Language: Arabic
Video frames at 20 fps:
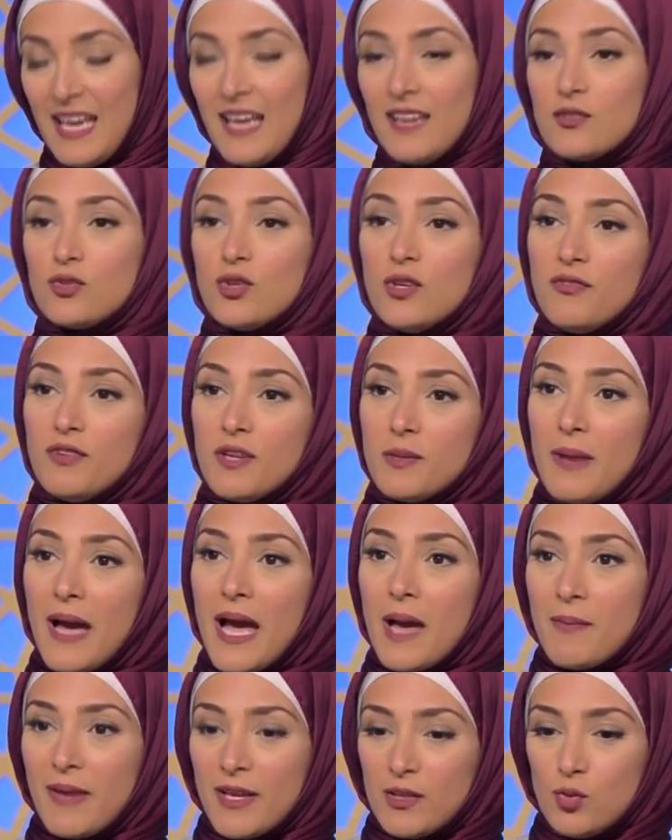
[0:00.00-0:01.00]
طفل بقى
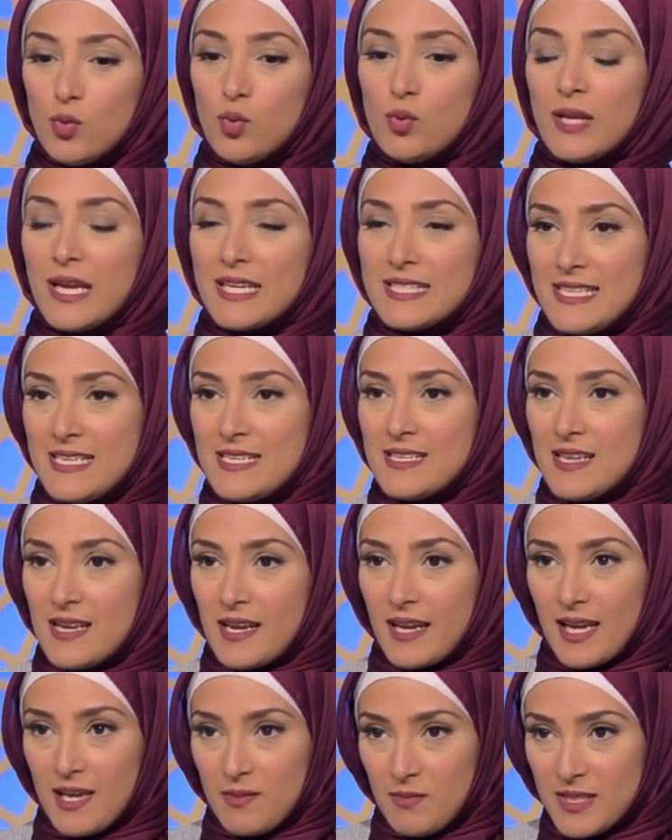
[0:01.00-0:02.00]
ما دون سن
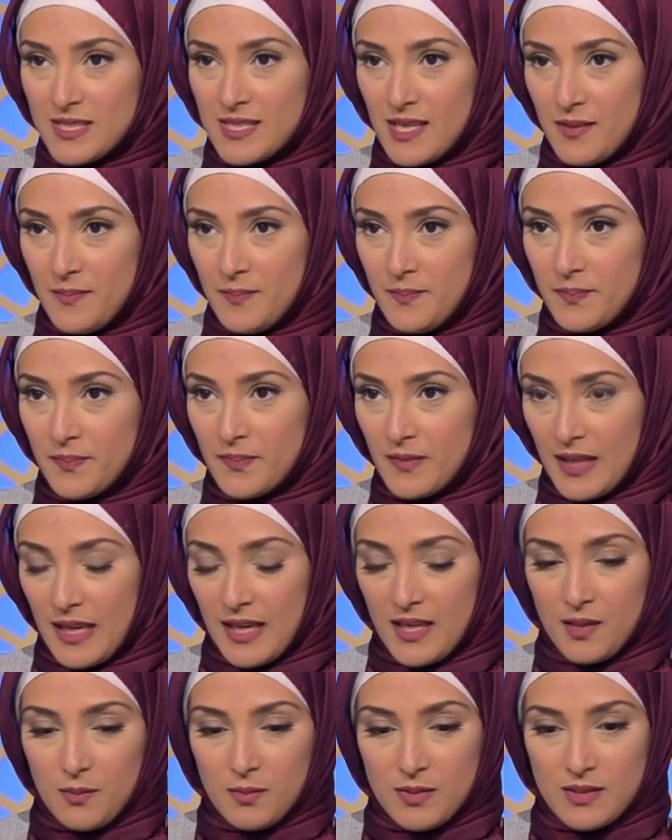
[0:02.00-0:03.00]
الخامسه
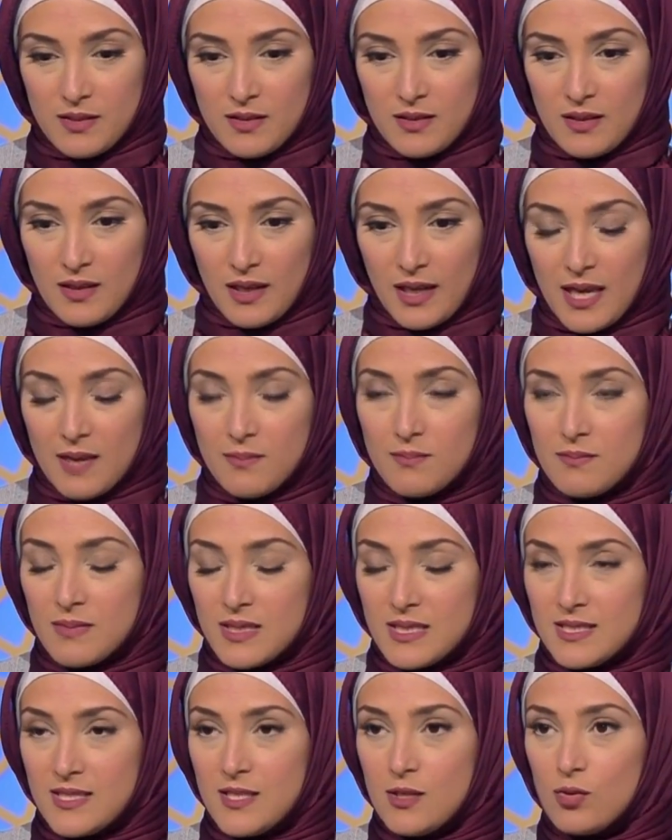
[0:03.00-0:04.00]
يعني من خم من
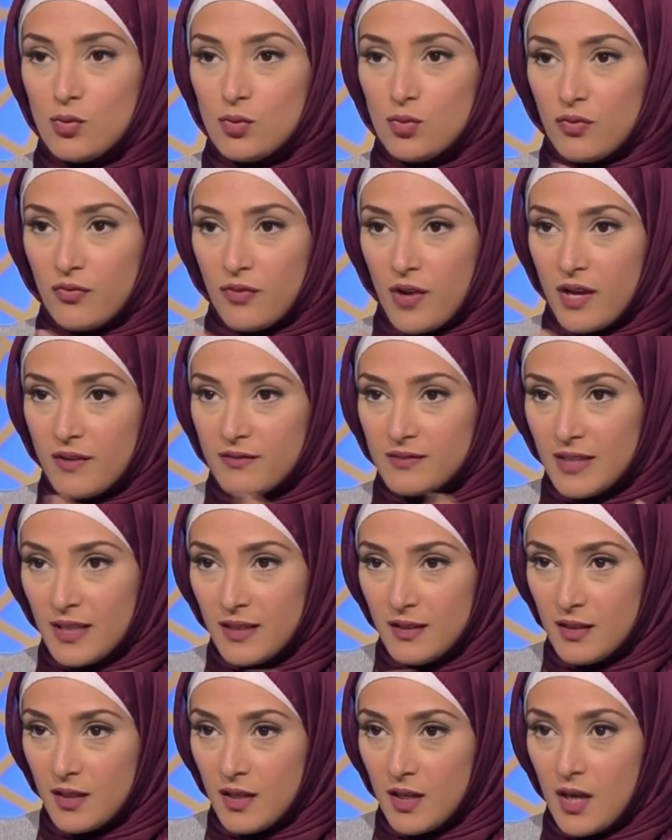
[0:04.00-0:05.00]
0 تو 5 ده
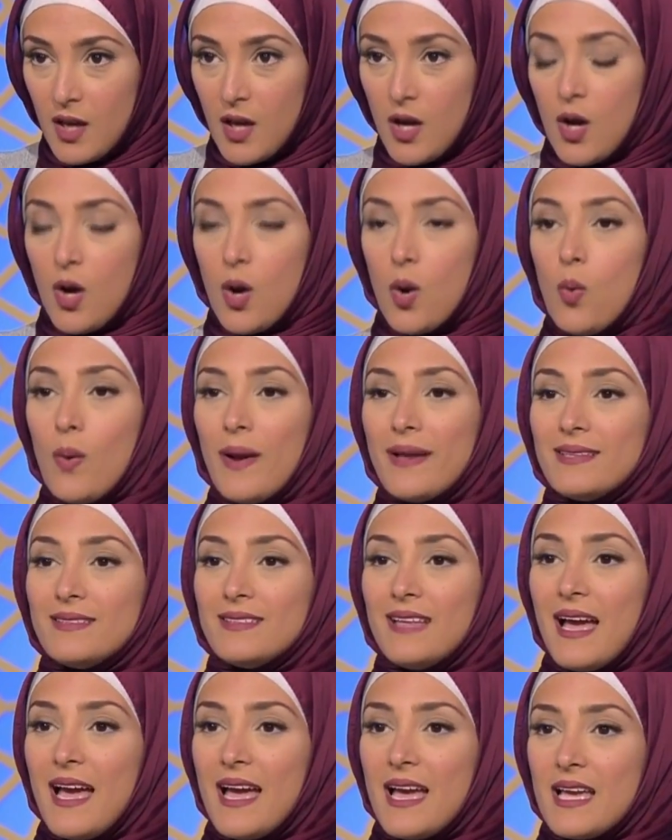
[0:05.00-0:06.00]
هو
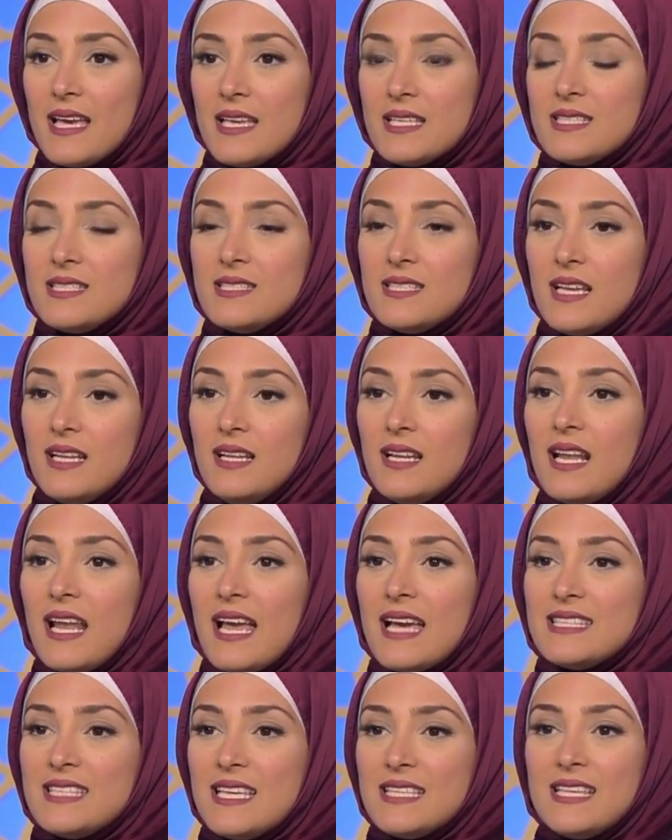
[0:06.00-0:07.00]
ده السن
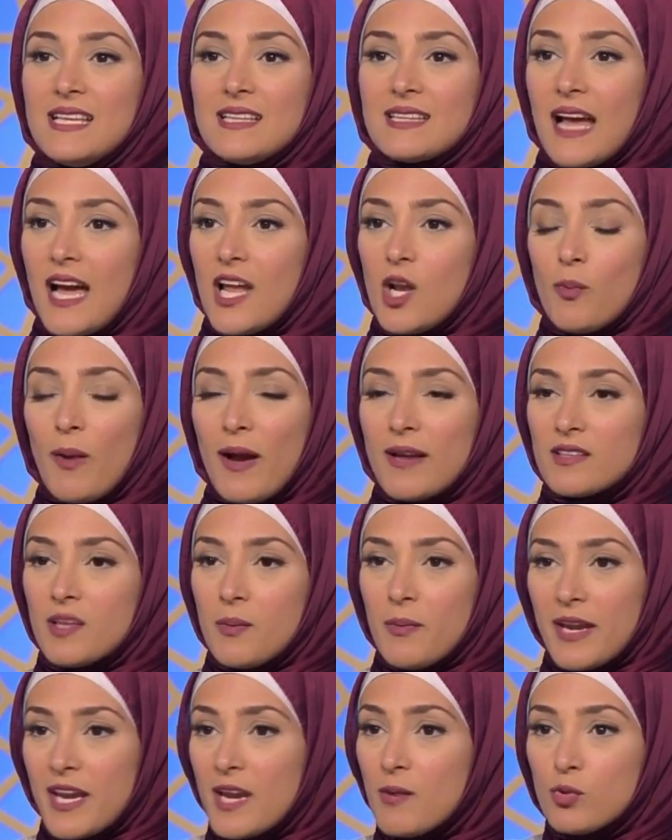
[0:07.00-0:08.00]
الاساسي التعلم حتى
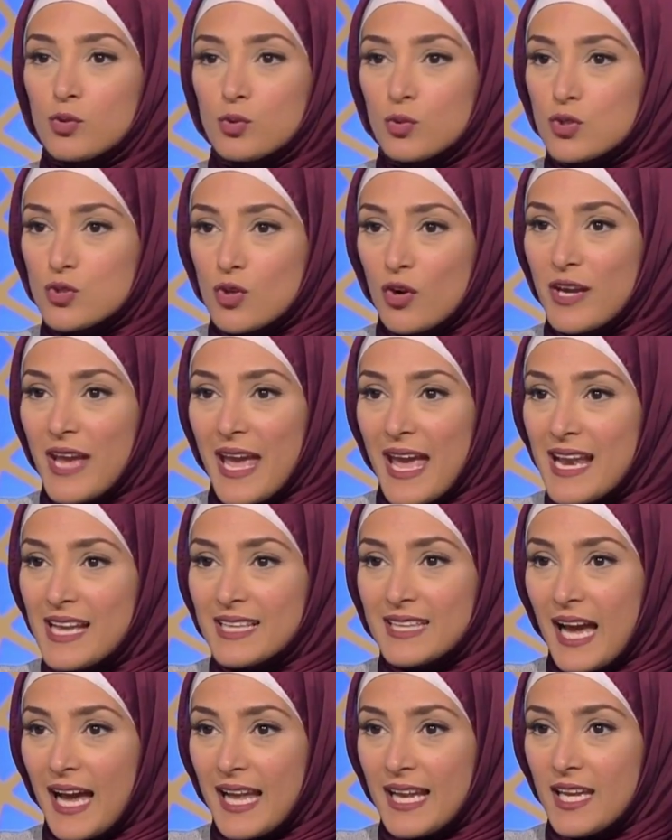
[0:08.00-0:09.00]
ماريا مونتسوري قالت
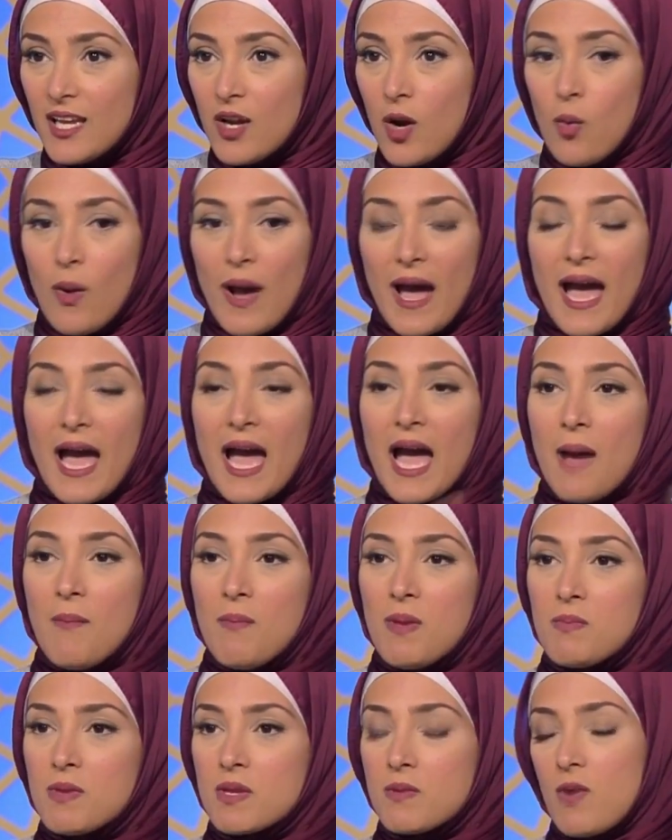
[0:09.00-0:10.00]
عليه هو اهم
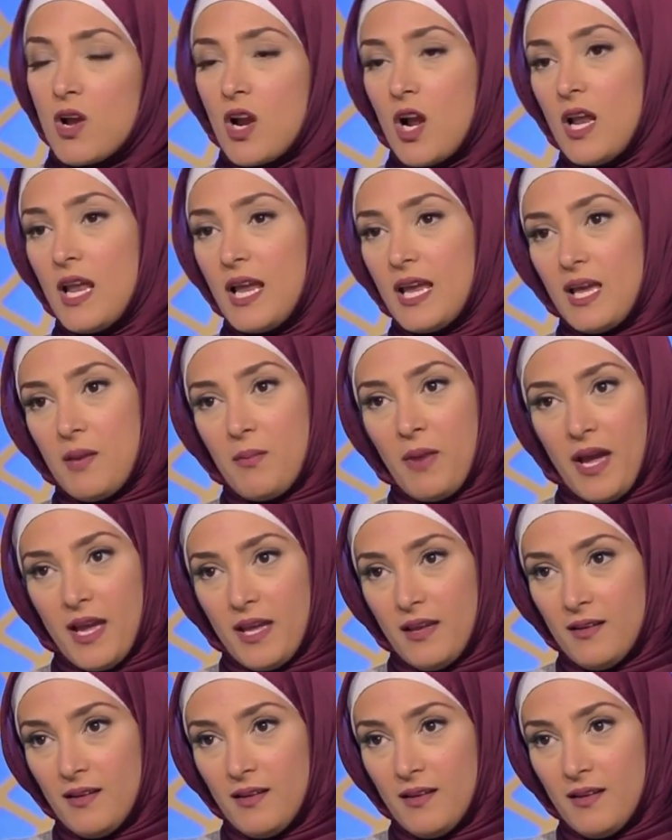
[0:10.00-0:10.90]
من المرحله الجامعيه